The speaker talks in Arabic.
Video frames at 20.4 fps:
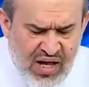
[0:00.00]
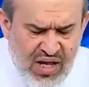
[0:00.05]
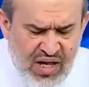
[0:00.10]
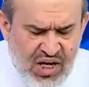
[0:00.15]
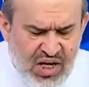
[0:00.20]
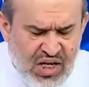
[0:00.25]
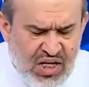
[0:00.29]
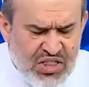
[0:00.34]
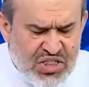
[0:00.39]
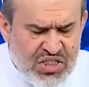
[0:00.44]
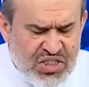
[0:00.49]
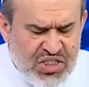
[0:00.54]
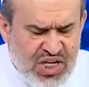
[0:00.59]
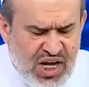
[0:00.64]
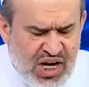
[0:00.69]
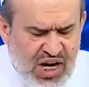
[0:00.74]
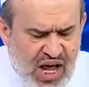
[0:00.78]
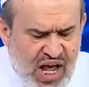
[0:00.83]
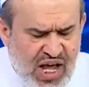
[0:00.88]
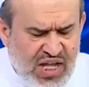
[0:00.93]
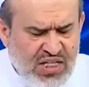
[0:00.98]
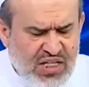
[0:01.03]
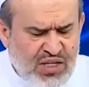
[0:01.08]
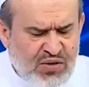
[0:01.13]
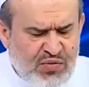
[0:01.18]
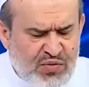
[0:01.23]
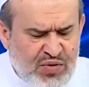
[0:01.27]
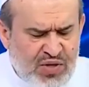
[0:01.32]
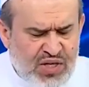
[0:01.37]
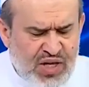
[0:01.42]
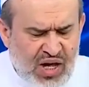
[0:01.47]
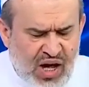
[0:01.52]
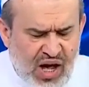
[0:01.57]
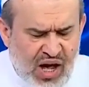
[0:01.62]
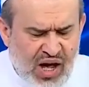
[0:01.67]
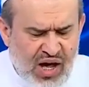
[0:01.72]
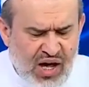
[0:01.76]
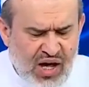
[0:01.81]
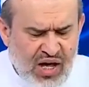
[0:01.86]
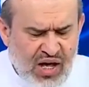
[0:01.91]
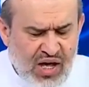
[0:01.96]
للصلاة
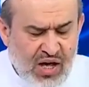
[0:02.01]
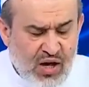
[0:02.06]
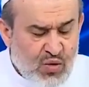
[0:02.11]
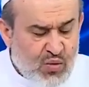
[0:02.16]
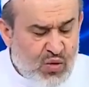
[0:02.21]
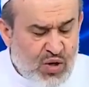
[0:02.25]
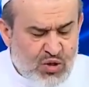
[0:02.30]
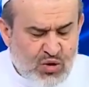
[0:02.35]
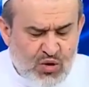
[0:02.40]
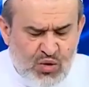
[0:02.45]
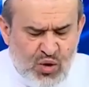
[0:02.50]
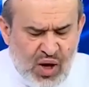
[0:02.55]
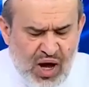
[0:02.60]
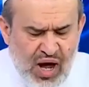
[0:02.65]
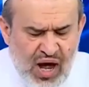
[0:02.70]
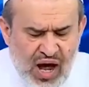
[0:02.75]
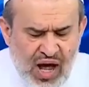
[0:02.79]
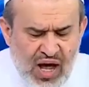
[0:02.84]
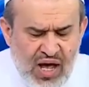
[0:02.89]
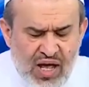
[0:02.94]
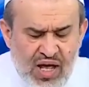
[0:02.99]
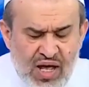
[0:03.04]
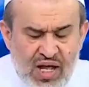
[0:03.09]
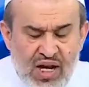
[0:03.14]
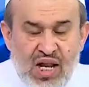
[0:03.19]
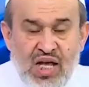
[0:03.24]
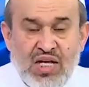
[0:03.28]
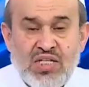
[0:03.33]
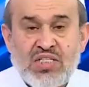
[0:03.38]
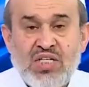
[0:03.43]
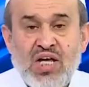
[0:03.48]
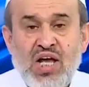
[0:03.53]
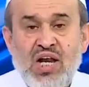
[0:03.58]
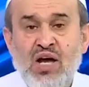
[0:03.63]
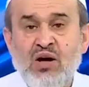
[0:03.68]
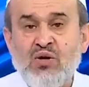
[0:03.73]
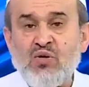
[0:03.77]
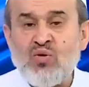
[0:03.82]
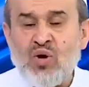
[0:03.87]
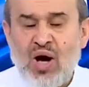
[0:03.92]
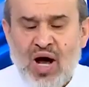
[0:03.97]
فيها والدعاء ليس
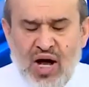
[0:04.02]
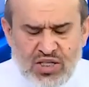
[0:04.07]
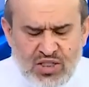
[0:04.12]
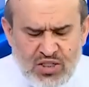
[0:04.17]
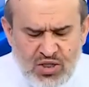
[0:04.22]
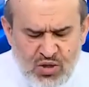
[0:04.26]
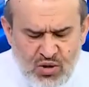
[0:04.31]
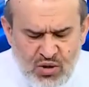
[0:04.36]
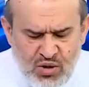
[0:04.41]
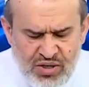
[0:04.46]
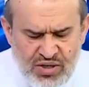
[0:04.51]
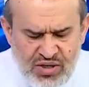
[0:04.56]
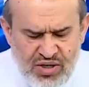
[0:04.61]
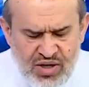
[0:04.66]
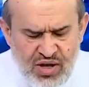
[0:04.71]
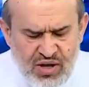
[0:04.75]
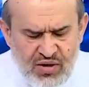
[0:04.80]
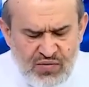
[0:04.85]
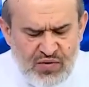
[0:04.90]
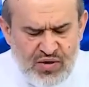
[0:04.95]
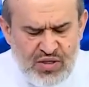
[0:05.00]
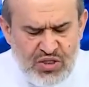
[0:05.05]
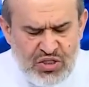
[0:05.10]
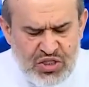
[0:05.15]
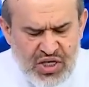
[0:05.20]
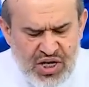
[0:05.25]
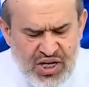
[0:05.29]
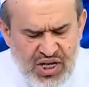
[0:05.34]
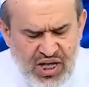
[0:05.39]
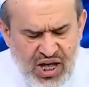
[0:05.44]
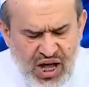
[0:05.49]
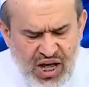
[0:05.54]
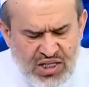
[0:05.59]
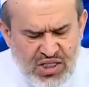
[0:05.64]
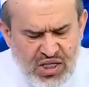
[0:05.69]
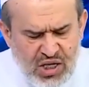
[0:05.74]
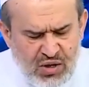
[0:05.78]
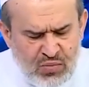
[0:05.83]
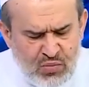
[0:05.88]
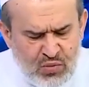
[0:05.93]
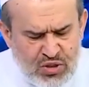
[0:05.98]
له أصل في شريعة
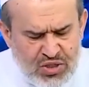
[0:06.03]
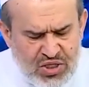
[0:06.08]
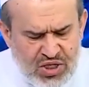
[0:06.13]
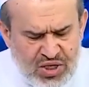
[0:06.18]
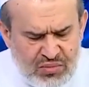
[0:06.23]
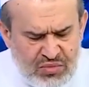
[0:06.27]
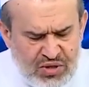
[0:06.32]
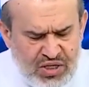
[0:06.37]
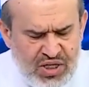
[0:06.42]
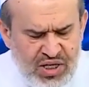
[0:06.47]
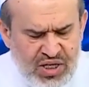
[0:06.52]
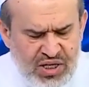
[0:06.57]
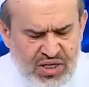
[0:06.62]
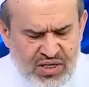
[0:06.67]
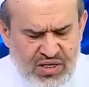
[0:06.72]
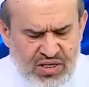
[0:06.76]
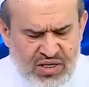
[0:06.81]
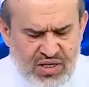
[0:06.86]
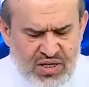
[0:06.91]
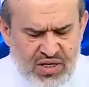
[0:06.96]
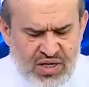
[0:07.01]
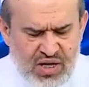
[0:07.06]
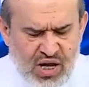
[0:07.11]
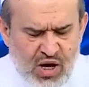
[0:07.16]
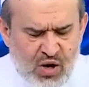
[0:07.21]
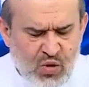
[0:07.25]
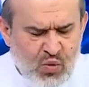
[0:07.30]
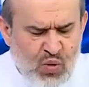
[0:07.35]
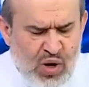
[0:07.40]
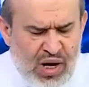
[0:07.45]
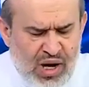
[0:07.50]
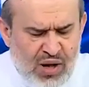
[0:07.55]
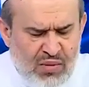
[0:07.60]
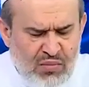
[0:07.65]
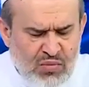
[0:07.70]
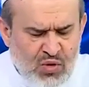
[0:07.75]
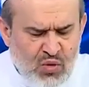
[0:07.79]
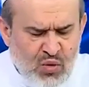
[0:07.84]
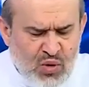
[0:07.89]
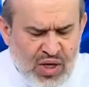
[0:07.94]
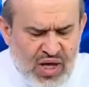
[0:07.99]
المسلمين ولم
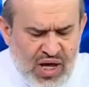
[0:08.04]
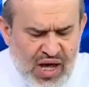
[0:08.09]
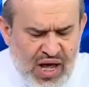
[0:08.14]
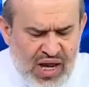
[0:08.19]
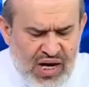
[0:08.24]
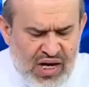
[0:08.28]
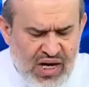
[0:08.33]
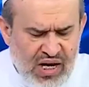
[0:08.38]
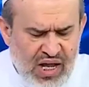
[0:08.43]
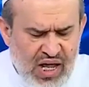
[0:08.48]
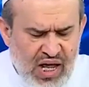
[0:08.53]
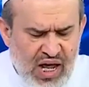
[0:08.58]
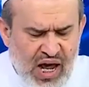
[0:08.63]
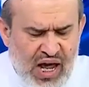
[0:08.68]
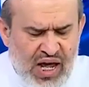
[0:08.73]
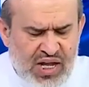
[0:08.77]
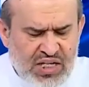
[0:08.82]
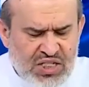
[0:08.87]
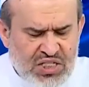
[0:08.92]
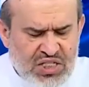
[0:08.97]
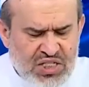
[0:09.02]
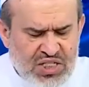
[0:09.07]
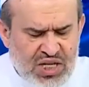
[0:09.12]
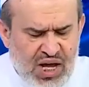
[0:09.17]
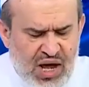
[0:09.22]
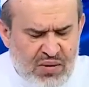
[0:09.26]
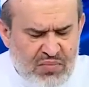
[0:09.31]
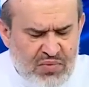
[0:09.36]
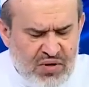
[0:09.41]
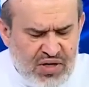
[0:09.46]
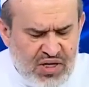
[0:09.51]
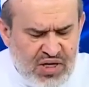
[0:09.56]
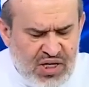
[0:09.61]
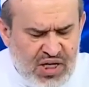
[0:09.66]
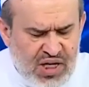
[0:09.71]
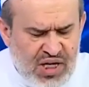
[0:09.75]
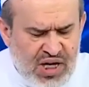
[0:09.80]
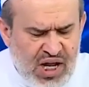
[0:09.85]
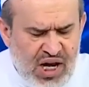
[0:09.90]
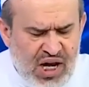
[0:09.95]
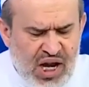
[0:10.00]
ينقل عن
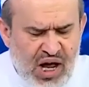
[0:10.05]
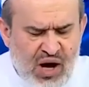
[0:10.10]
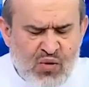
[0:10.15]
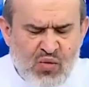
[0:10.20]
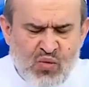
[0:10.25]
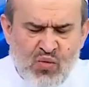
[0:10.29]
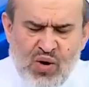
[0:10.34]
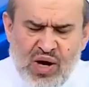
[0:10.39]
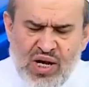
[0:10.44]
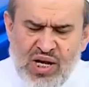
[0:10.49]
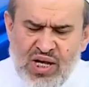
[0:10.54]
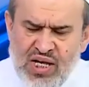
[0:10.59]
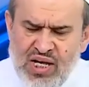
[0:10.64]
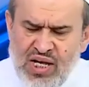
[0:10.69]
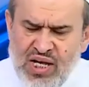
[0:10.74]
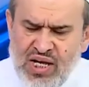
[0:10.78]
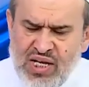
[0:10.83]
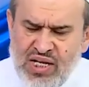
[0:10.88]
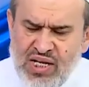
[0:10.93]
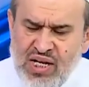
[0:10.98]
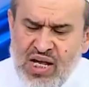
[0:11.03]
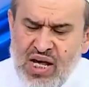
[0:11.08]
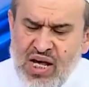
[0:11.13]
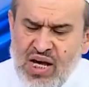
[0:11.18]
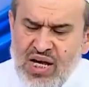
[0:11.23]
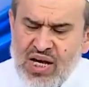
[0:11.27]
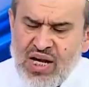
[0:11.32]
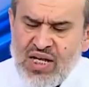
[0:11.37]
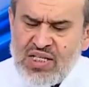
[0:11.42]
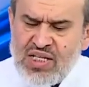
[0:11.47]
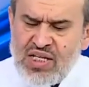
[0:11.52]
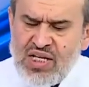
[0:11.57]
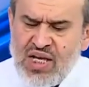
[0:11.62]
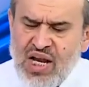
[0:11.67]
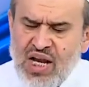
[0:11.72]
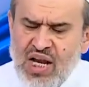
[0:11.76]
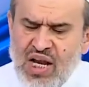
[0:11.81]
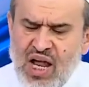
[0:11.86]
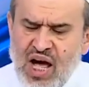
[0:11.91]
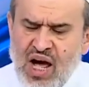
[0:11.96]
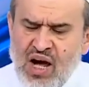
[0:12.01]
السابقين الاولين رضي
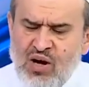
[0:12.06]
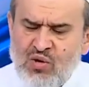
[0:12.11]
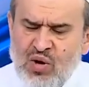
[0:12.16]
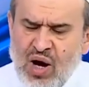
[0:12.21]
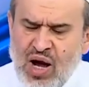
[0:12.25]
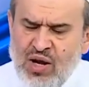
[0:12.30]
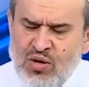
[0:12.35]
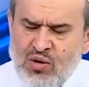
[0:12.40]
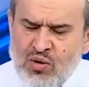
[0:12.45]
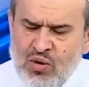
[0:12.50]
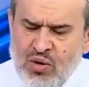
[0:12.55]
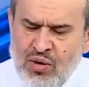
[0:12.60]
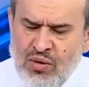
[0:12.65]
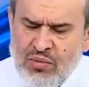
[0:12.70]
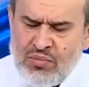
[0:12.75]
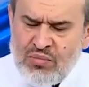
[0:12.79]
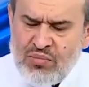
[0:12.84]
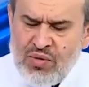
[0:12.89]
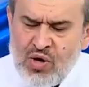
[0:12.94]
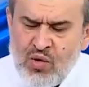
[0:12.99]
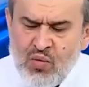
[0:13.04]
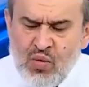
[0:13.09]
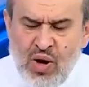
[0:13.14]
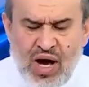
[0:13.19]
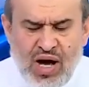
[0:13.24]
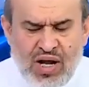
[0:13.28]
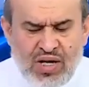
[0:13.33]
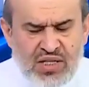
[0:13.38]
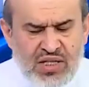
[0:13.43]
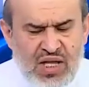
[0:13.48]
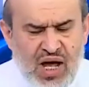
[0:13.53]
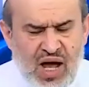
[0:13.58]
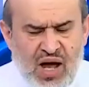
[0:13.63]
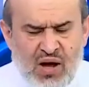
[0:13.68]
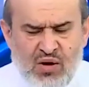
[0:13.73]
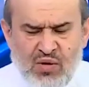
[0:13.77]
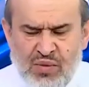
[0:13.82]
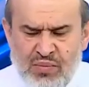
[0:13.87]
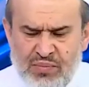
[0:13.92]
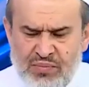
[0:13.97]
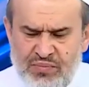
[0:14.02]
الله عنهم
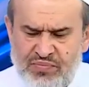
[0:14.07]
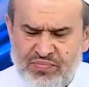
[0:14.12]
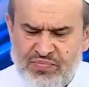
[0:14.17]
وارضاهم